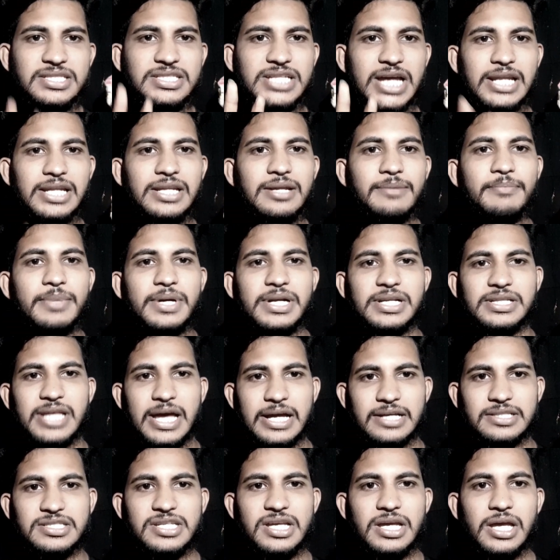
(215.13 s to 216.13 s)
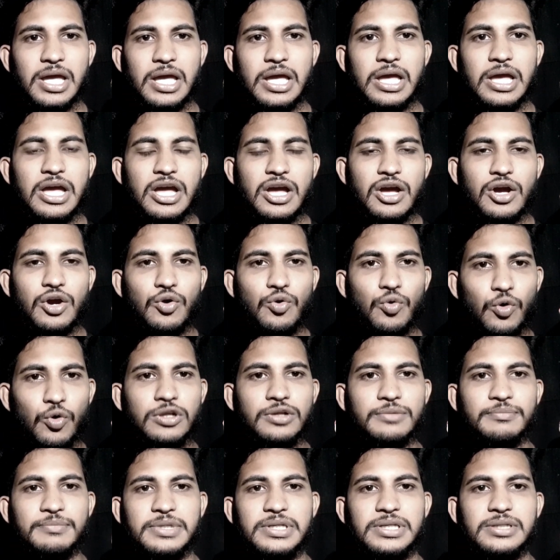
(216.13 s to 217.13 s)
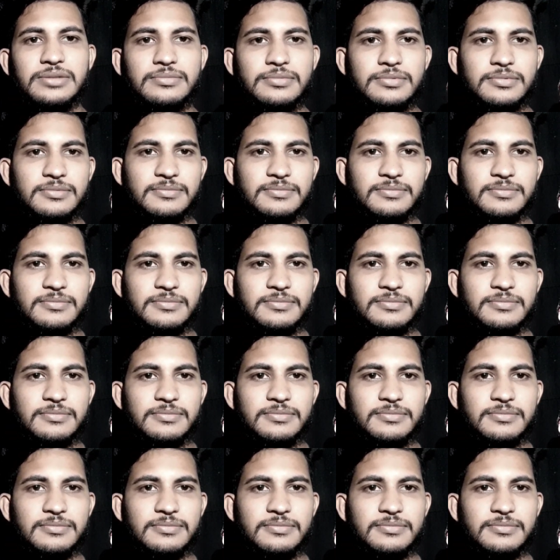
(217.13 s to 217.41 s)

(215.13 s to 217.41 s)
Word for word: চার নম্বরে থাকছে কলমি